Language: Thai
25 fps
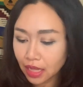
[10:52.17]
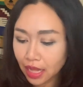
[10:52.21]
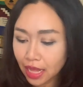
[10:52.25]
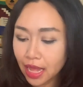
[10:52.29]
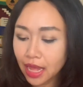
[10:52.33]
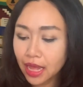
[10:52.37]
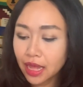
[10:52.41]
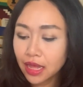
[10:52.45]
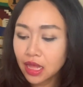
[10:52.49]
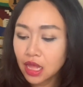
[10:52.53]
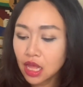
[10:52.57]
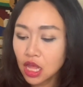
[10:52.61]

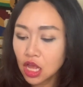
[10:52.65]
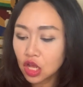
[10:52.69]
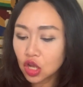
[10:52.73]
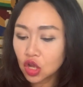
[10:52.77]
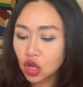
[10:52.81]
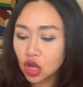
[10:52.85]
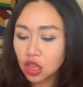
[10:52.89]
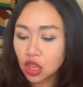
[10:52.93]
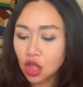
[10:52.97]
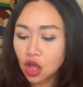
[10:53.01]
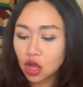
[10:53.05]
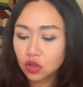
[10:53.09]
อ่ะ
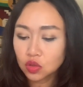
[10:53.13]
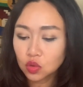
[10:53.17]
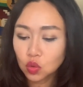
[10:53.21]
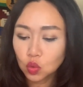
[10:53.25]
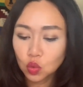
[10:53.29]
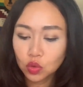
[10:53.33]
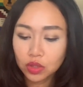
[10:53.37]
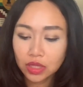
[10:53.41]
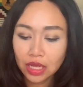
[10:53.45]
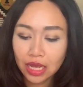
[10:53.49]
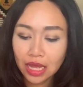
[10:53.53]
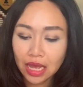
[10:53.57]
ก็ลอง
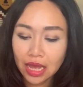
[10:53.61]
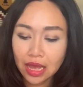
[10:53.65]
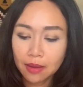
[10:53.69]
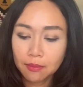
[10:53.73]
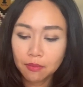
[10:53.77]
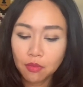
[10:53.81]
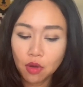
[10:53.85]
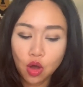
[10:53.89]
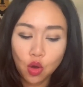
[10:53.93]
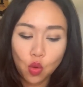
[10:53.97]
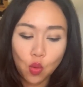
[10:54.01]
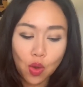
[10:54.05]
ดูนะคะ
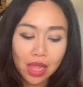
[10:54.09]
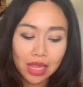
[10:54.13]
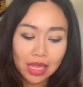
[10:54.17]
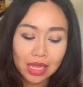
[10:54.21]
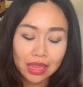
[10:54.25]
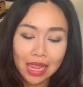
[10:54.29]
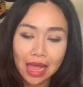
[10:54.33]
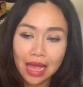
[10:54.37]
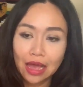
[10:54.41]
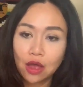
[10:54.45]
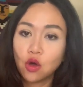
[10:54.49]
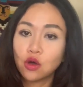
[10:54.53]
มองว่า
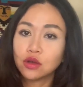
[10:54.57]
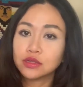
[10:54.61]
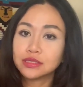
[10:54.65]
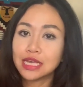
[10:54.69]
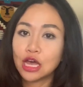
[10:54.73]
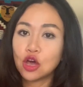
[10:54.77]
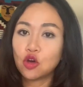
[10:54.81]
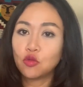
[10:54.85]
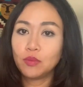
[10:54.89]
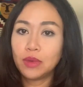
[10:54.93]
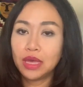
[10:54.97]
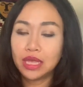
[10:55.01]
หลักๆของ
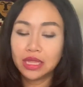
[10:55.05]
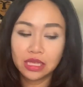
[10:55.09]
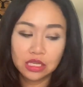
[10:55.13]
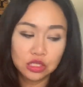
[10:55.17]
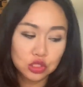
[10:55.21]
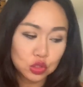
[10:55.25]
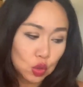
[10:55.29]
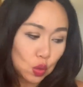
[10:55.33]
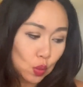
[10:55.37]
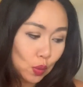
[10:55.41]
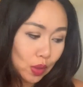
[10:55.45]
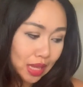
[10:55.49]
ชาวมีนใน
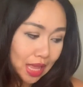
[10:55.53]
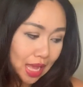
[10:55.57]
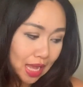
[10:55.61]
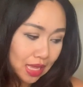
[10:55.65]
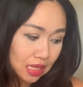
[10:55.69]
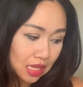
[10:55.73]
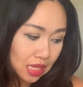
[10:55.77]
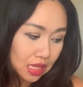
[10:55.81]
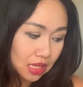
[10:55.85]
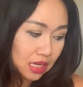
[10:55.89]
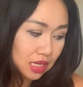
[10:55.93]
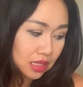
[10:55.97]
ช่วงเวลา
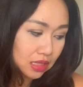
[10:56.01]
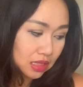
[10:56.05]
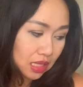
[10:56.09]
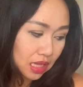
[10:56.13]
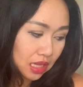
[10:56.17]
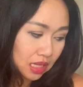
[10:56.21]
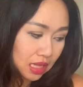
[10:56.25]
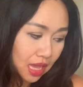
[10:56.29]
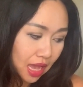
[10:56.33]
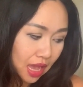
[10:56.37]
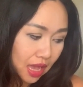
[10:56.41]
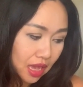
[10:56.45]
นี้เดือน
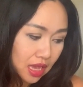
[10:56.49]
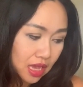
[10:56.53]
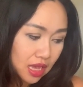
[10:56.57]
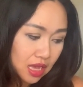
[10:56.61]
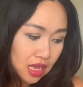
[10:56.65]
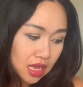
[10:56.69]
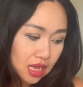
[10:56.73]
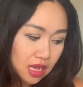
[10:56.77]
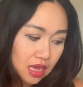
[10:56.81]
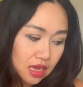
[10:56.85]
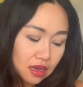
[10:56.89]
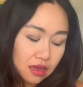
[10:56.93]
นี้เนี่ย
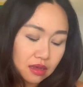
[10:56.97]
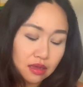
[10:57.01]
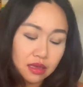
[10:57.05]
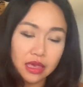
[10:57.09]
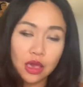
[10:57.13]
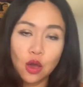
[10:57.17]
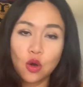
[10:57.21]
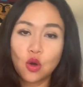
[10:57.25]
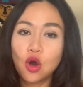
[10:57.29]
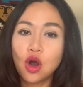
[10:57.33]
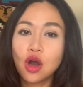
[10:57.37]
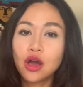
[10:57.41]

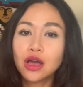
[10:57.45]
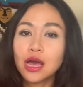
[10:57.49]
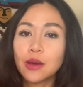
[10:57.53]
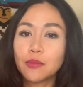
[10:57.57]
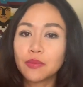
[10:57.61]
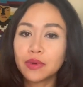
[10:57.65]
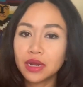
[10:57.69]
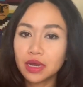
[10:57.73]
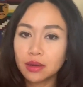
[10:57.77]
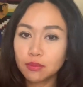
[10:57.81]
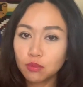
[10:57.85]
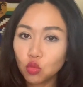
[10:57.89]
เกี่ยวข้องกั
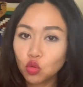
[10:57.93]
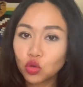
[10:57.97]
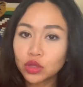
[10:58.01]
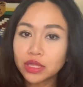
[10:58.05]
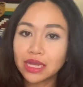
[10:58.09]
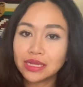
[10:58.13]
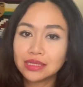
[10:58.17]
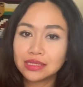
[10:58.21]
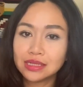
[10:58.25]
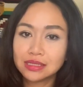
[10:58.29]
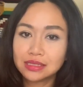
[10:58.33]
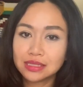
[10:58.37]
บเรื่องบุต
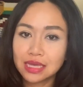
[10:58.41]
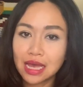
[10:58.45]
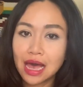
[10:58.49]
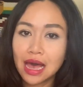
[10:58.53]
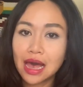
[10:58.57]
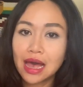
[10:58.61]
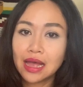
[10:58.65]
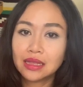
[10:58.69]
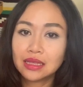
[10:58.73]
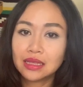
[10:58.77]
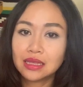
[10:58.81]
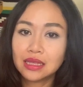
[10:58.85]
รอาจจะ
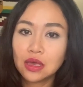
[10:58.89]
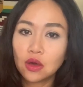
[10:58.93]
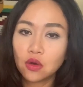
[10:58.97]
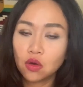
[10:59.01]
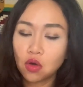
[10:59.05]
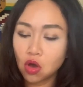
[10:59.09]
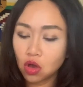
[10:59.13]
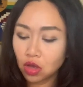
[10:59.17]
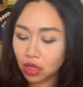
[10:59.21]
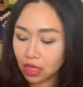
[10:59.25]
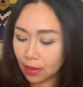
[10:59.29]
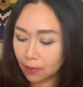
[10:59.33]
ชัดเกี่ยว
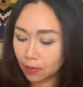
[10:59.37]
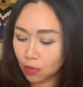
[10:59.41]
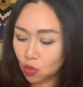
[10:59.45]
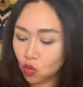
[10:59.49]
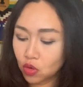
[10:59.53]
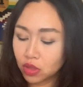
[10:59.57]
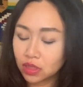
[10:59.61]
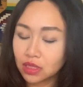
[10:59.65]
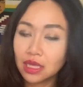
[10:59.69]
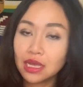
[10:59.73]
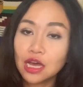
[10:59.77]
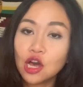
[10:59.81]
ข้องกับค
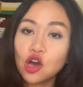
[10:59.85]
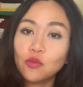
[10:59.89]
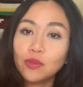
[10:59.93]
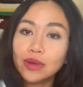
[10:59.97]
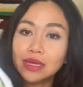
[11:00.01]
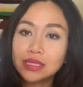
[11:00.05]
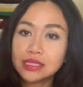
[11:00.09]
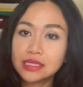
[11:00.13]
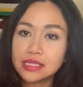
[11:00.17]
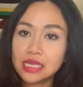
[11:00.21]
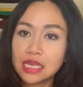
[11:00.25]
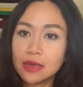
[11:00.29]
นที่เข้า
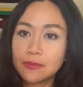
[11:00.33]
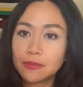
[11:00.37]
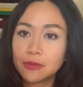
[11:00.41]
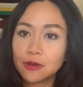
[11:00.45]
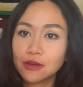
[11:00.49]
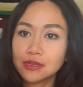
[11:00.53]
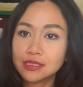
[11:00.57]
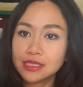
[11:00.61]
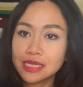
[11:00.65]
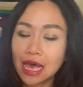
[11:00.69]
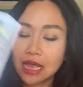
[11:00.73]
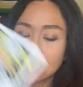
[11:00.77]
มาจีบ
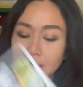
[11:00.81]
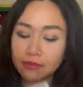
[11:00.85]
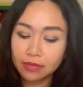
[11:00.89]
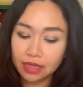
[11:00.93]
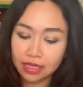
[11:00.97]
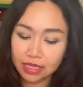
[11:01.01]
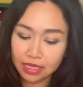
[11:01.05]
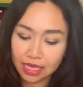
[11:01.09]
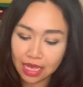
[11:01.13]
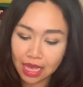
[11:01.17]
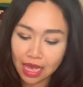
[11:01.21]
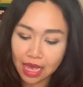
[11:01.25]
ก็ชัดเห
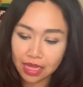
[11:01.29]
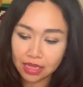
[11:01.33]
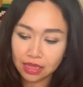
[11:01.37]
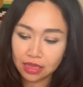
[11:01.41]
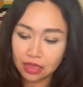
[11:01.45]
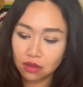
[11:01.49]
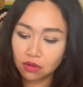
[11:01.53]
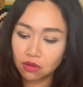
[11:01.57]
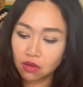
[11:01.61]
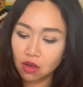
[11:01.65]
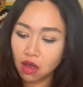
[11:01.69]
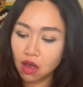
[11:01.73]
มือนกัน
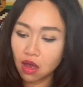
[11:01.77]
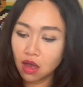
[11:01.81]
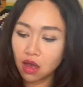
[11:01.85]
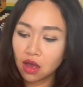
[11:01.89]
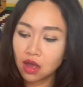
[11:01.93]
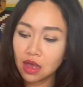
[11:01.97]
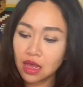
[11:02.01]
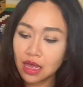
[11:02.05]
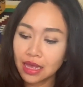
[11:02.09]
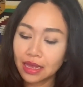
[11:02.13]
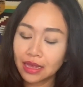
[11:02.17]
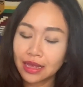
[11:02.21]
แล้วก็
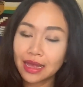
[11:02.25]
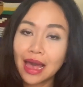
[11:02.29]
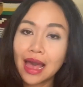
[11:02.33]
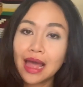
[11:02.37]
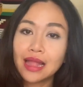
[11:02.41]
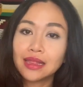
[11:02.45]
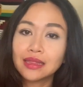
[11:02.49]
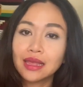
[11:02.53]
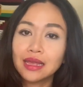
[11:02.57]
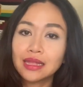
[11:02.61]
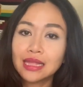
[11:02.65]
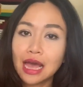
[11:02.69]
กา
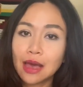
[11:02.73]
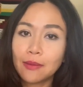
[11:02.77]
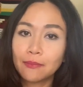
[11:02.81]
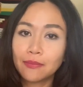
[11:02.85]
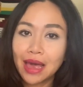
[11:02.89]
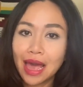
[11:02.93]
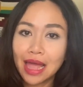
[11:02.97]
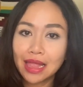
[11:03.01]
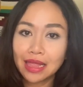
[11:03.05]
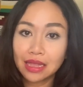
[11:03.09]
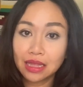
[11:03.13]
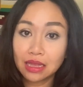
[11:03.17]
รได้
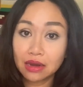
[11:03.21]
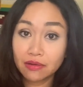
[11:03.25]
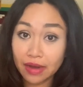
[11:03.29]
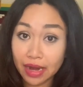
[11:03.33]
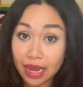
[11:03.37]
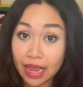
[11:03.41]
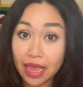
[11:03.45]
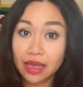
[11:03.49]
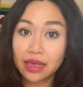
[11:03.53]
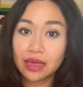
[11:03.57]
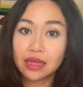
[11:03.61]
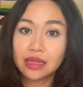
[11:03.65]
ทำงานอดิเรก